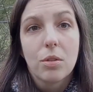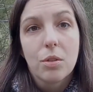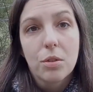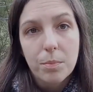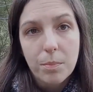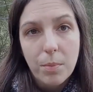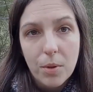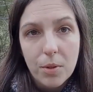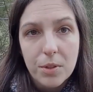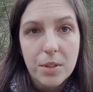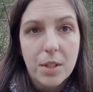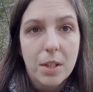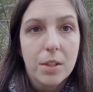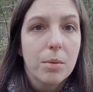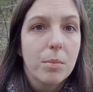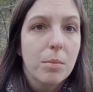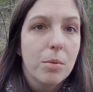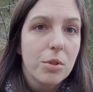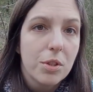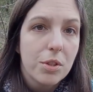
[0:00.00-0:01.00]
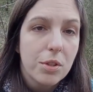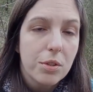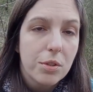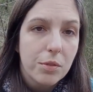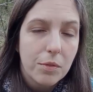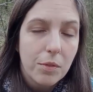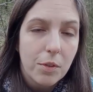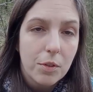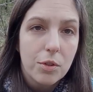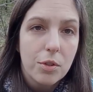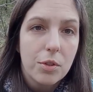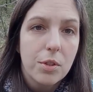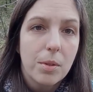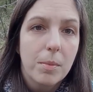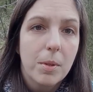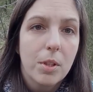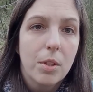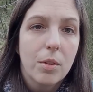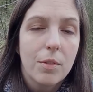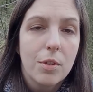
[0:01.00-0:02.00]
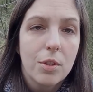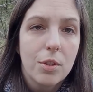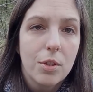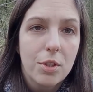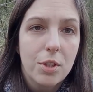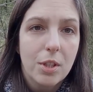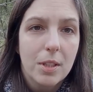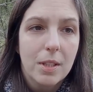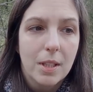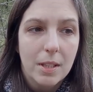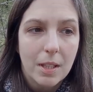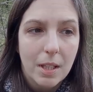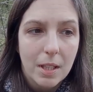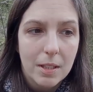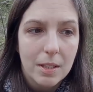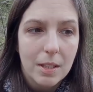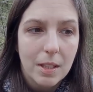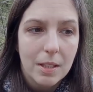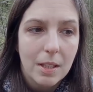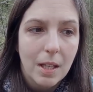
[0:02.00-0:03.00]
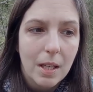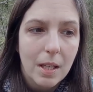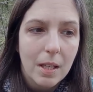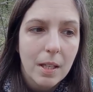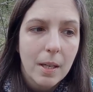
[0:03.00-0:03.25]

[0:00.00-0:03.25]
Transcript: to kogoś pozna, to może stworzy sobie nowe życie itd., tak itd.